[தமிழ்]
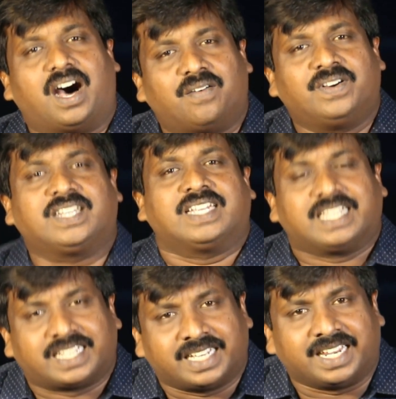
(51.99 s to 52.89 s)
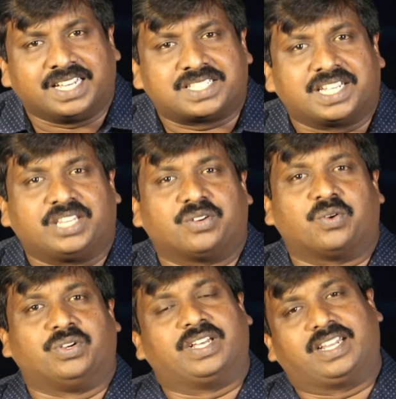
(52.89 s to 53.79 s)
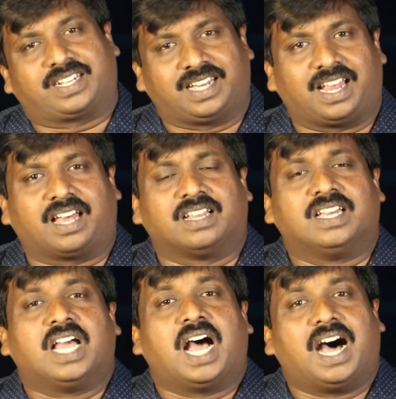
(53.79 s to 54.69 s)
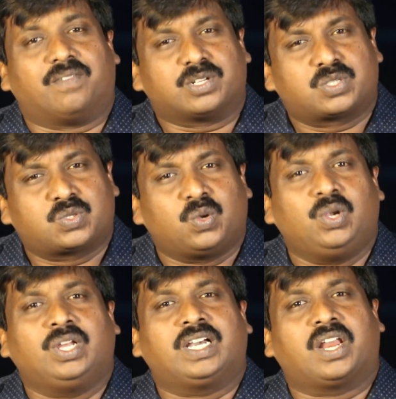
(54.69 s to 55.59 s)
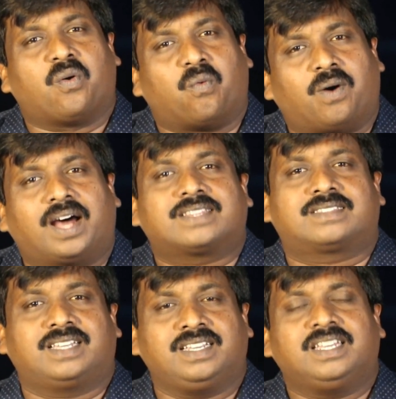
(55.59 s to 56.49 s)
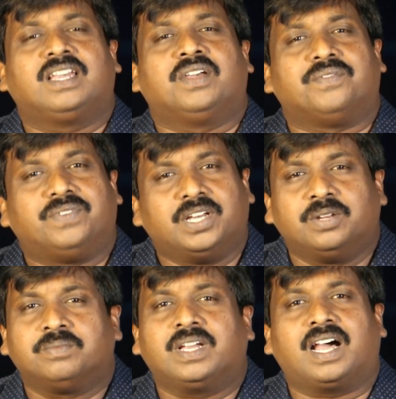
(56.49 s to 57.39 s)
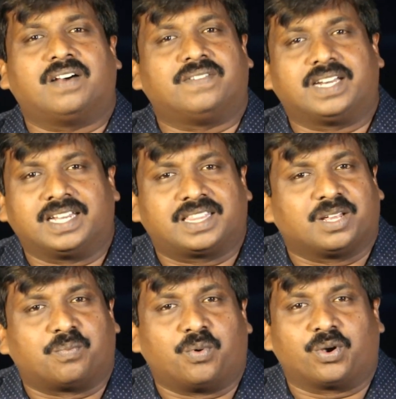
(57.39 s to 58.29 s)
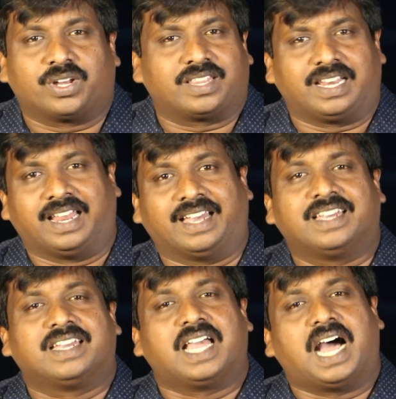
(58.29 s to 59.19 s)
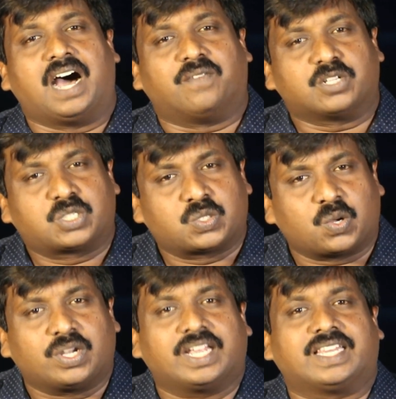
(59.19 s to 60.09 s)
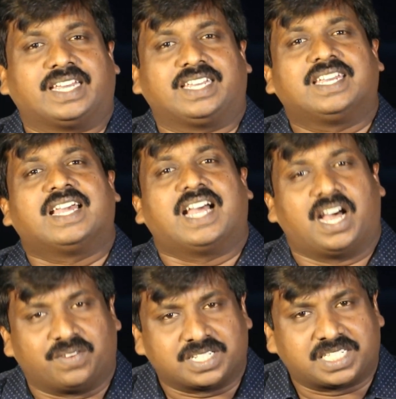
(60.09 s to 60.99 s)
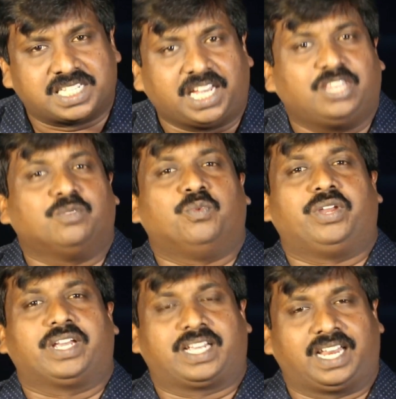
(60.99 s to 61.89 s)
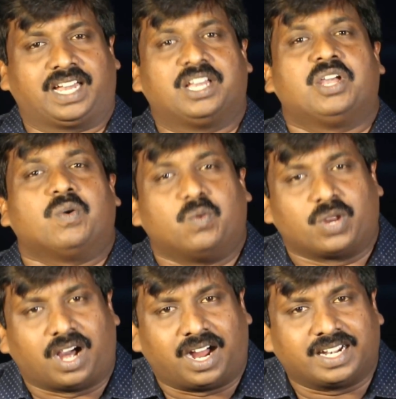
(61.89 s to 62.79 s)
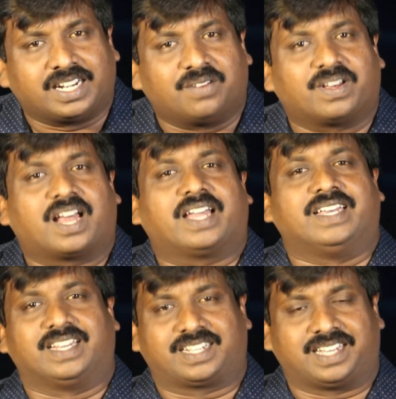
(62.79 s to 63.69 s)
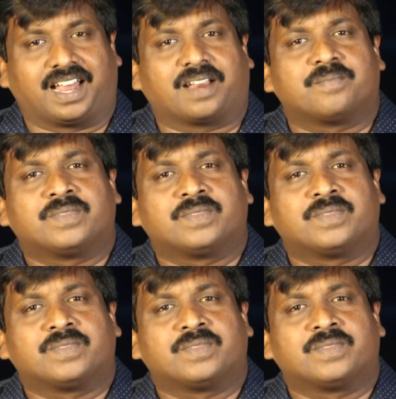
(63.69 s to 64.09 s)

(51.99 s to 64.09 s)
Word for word: அவர் கிரியை செய்து கொண்டிருக்கிறார் அவர் சொல்லுகிற வார்த்தை வெறுமையாக அவரிடத்தில் போகிறதில்லை அவர் சொன்னதை அவர் செய்து முடிக்கிற ஒரு ஆண்டவராக இருக்கிறார்